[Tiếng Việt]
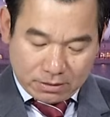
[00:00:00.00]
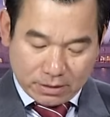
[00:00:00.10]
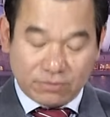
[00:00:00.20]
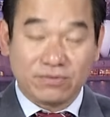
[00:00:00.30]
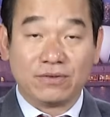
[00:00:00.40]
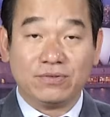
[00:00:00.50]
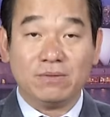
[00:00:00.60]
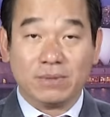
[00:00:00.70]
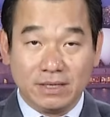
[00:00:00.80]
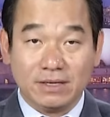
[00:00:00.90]
Thì về phía
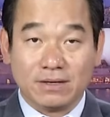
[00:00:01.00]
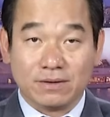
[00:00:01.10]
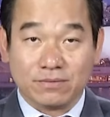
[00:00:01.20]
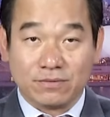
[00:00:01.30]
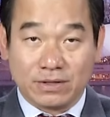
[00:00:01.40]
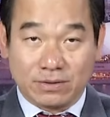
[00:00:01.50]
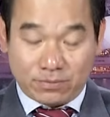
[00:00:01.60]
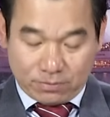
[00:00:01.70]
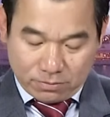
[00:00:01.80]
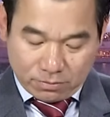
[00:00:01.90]
Mỹ, về
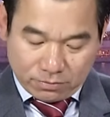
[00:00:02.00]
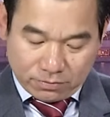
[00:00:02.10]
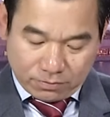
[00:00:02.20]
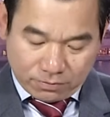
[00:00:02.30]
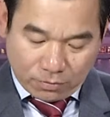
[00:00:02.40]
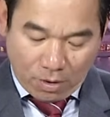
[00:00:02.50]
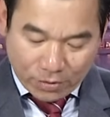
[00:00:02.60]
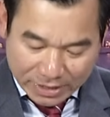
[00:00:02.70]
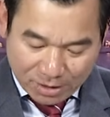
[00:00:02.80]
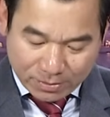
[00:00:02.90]
Bộ
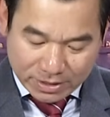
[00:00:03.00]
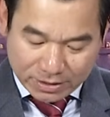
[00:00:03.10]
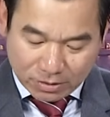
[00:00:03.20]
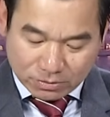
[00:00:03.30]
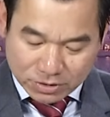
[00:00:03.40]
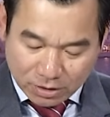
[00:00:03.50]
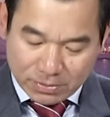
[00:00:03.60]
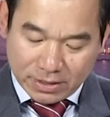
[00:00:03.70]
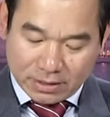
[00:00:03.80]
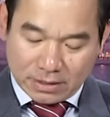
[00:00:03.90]
Ngoại giao Mỹ cũng cho
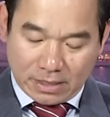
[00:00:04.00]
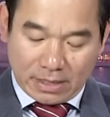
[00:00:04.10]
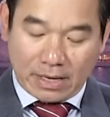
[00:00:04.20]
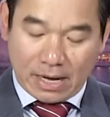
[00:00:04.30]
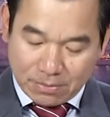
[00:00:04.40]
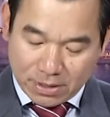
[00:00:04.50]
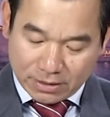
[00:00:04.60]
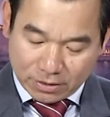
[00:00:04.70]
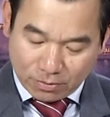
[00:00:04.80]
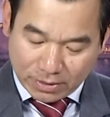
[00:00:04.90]
biết là hai
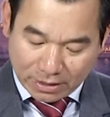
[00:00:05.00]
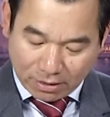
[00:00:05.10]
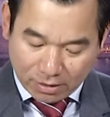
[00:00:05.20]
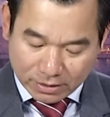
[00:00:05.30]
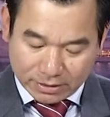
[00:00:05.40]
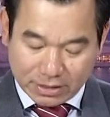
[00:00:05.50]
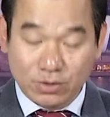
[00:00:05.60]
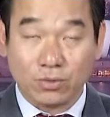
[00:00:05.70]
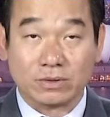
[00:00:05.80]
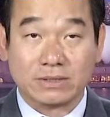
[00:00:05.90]
bên cũng đã có những cái
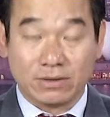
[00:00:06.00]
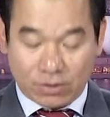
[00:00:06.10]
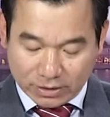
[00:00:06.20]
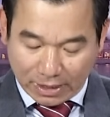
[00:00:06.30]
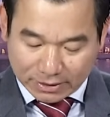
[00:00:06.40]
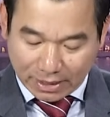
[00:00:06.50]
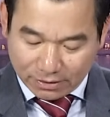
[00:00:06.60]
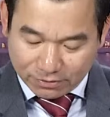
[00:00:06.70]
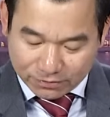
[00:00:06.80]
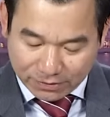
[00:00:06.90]
cuộc trao đổi thẳng thắn
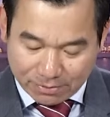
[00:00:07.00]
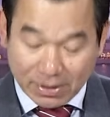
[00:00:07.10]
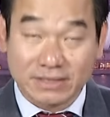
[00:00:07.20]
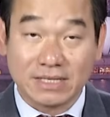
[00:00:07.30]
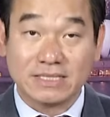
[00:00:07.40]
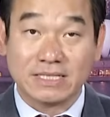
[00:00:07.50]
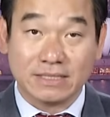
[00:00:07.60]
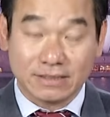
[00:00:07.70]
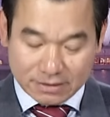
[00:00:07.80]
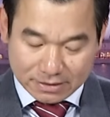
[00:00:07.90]
và mang tính xây dựng.